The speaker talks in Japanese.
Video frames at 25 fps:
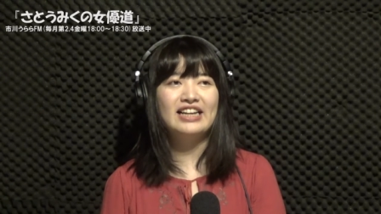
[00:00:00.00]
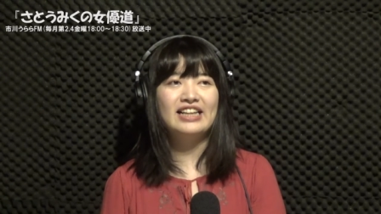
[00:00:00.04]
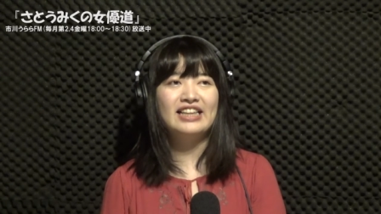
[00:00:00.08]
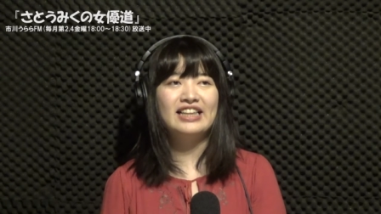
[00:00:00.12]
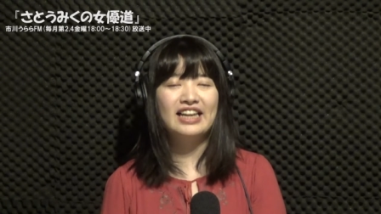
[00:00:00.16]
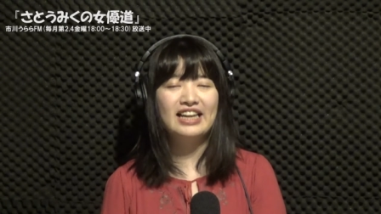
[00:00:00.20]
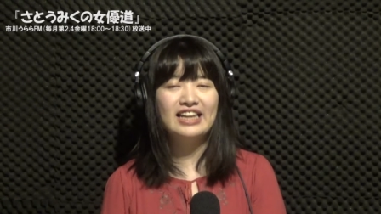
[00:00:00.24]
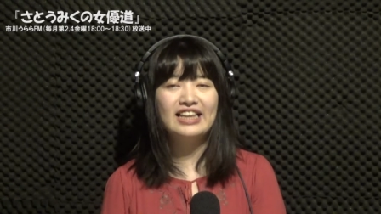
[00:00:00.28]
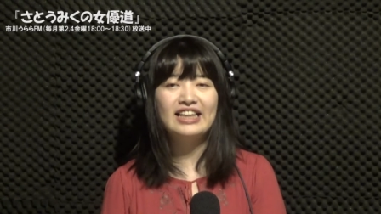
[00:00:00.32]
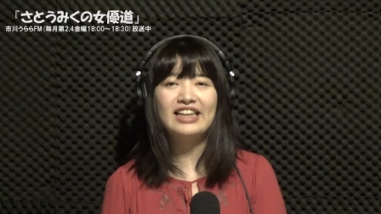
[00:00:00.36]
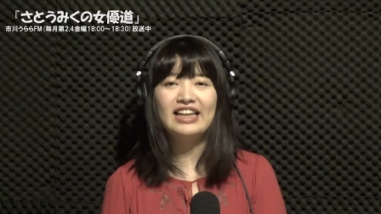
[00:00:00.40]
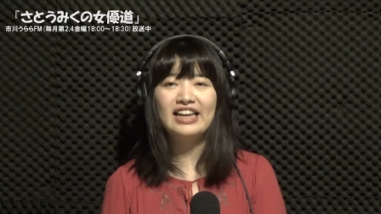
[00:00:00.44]

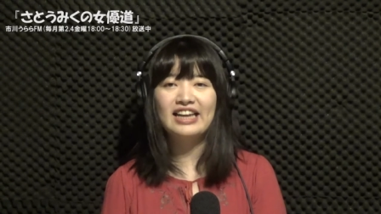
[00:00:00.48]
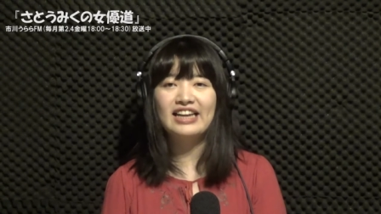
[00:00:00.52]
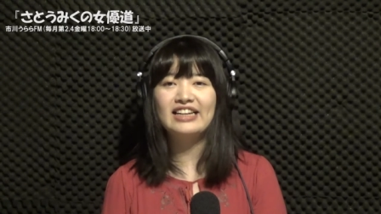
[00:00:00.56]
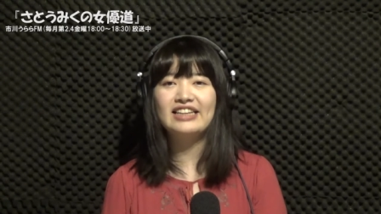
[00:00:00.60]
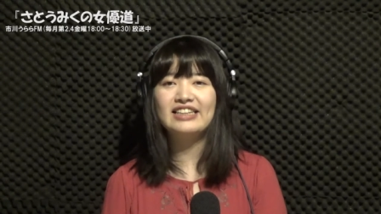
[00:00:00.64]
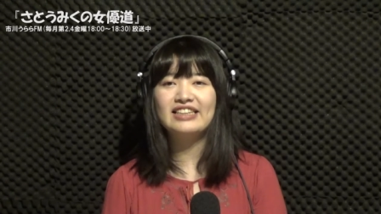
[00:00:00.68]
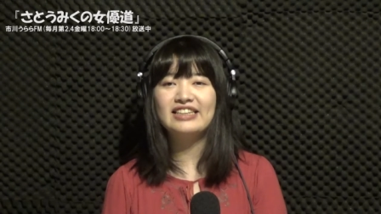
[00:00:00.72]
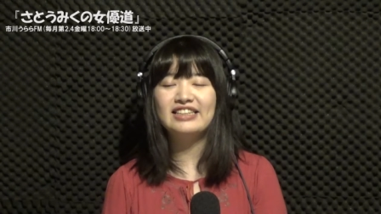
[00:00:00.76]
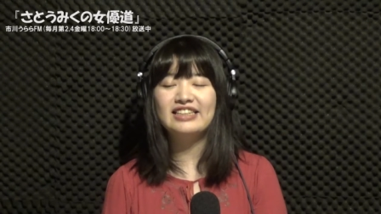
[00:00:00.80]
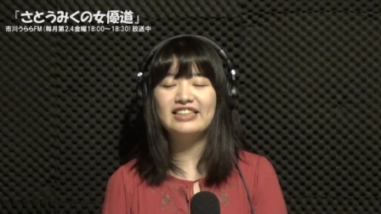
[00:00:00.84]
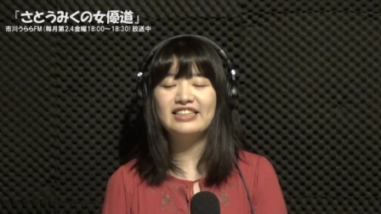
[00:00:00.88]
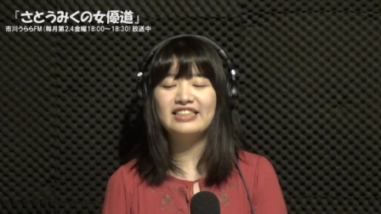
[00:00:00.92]

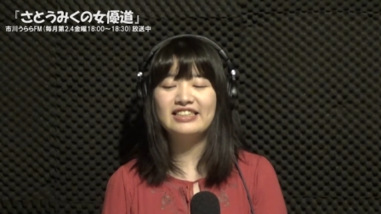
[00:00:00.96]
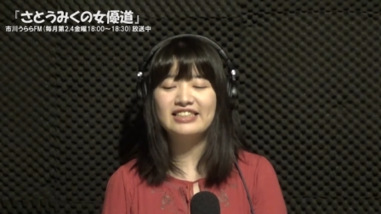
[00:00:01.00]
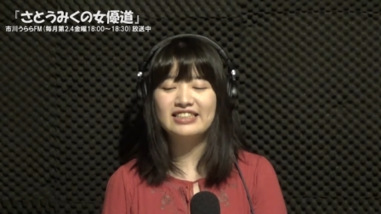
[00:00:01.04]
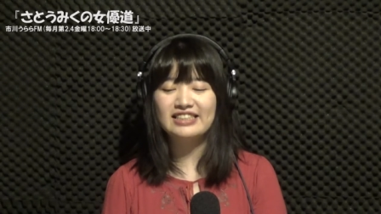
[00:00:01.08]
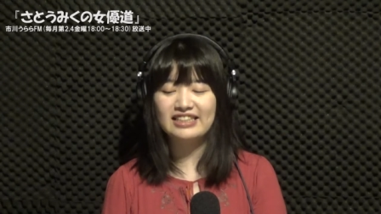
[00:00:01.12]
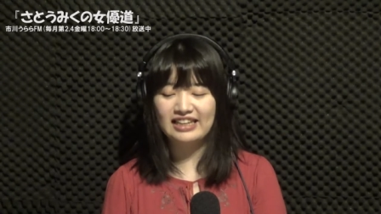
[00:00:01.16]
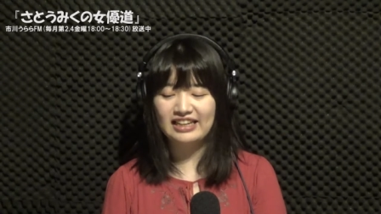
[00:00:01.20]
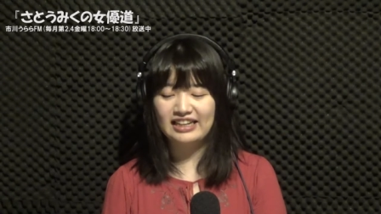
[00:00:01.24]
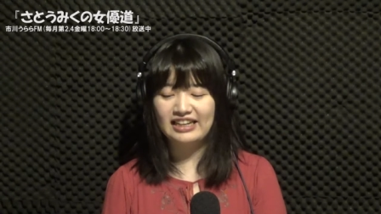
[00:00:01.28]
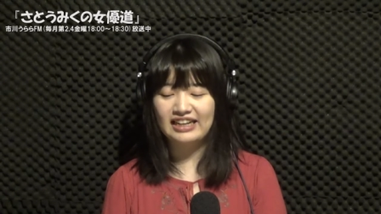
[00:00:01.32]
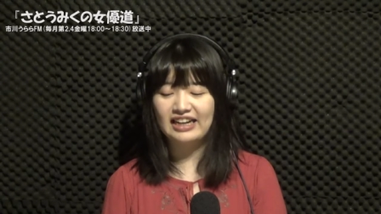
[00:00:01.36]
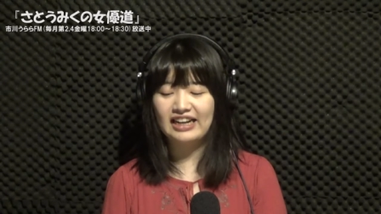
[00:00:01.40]
年々
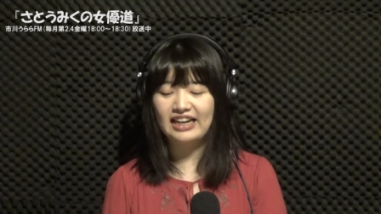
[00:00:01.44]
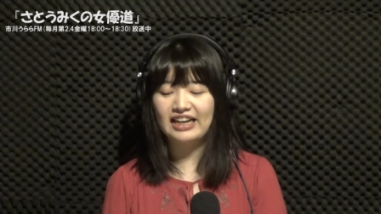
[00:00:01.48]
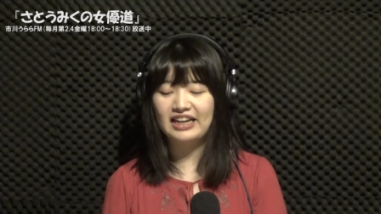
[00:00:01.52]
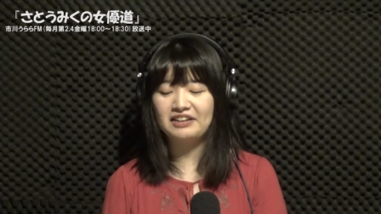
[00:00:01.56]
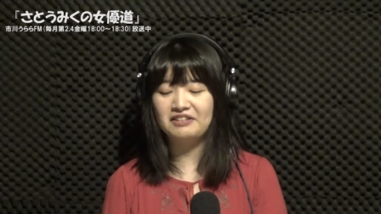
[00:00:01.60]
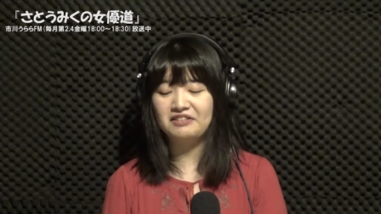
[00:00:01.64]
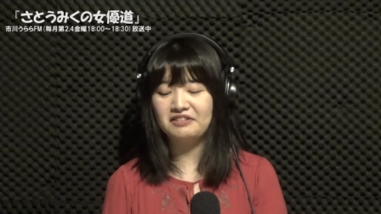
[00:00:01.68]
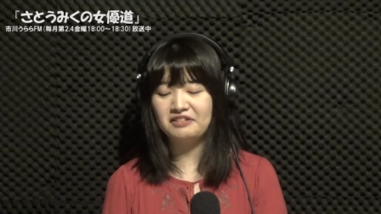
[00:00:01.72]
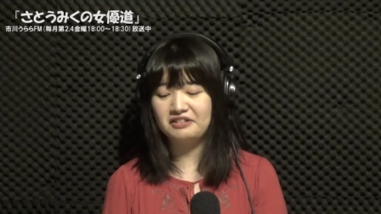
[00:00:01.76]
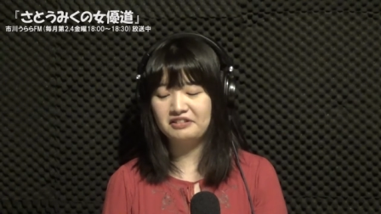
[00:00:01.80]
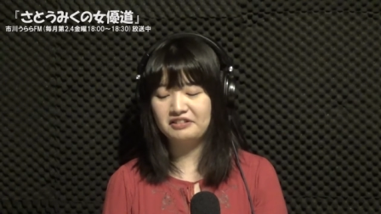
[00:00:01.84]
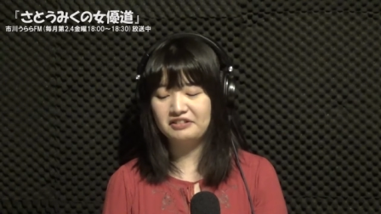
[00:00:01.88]
1年が
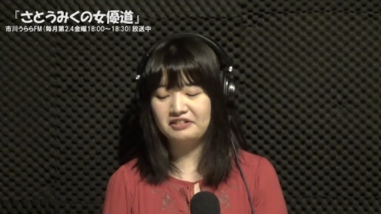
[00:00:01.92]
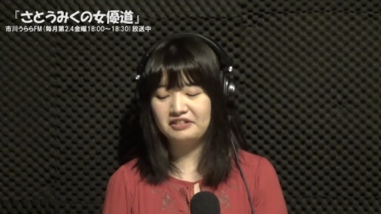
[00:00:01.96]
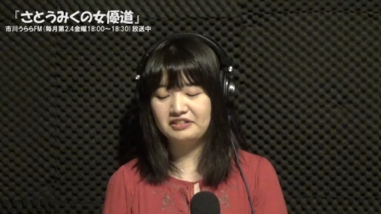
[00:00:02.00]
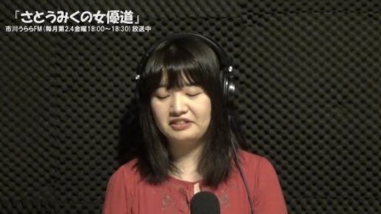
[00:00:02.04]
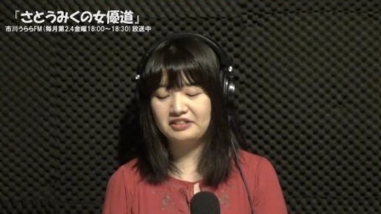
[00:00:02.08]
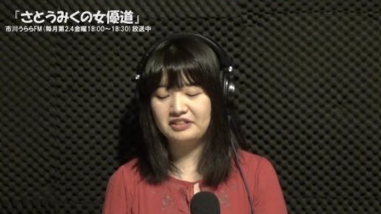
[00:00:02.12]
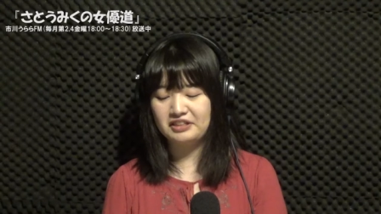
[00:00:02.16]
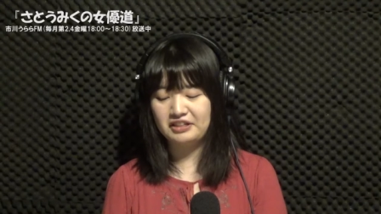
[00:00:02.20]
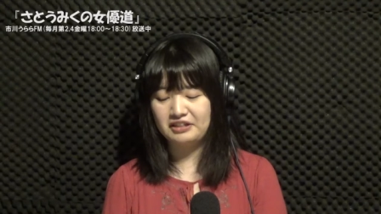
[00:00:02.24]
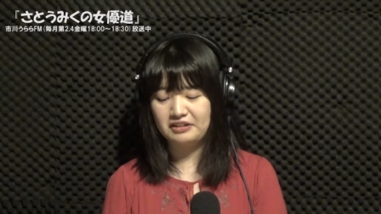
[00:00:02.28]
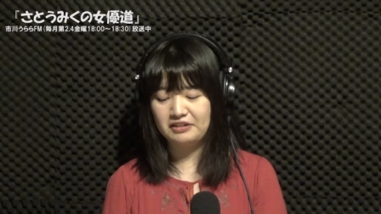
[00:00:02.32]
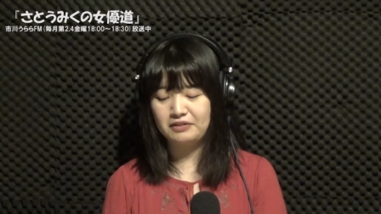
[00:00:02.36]
早く
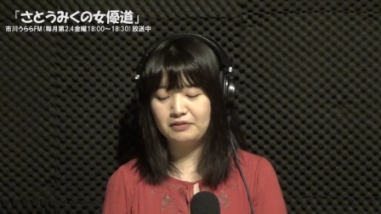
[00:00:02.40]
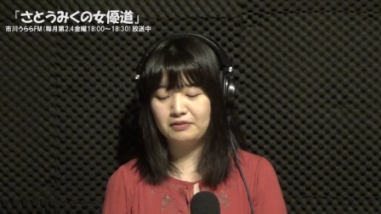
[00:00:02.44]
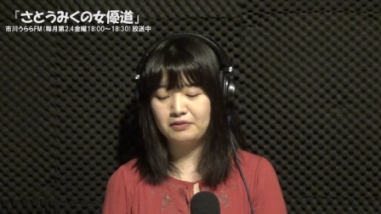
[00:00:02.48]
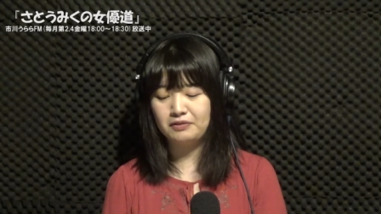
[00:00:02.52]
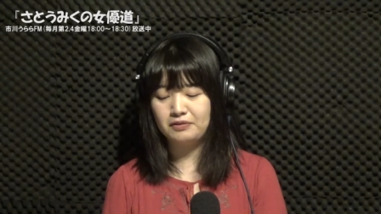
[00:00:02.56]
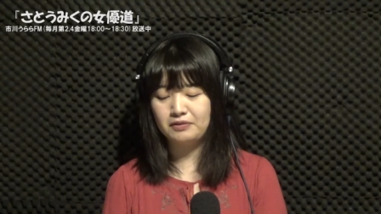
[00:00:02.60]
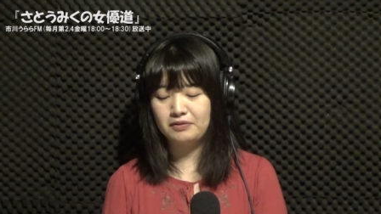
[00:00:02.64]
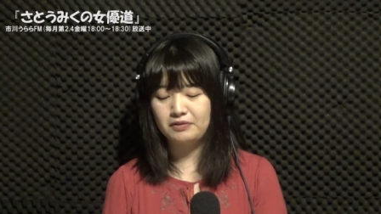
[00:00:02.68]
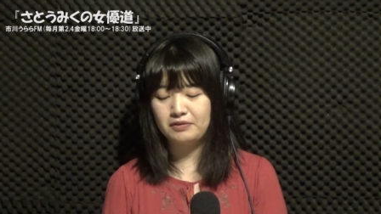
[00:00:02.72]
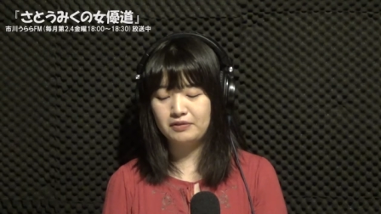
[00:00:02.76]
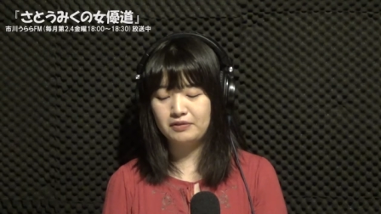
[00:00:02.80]
過ぎるのを